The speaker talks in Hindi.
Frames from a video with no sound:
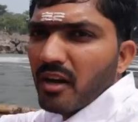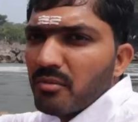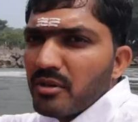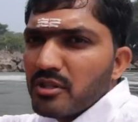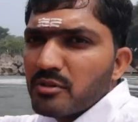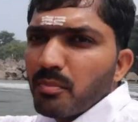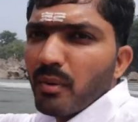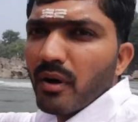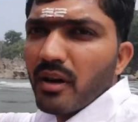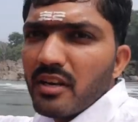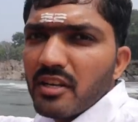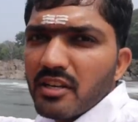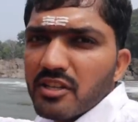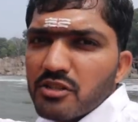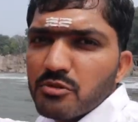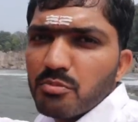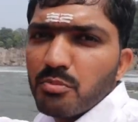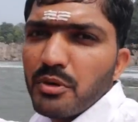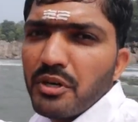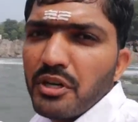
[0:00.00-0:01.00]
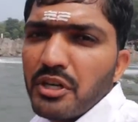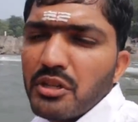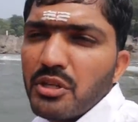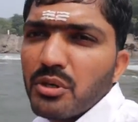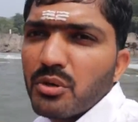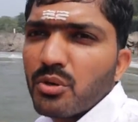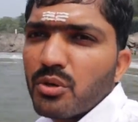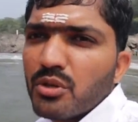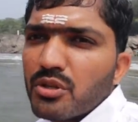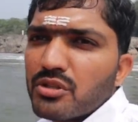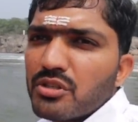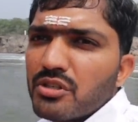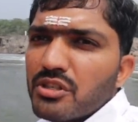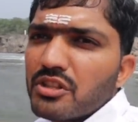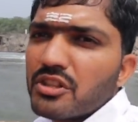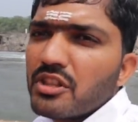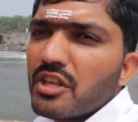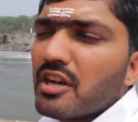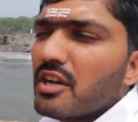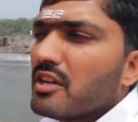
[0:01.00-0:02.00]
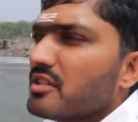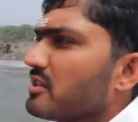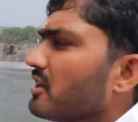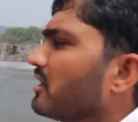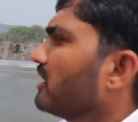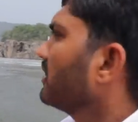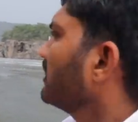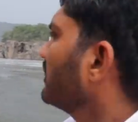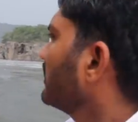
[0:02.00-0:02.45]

अब इस पानी की स्पीड देखो कितनी तेज़ है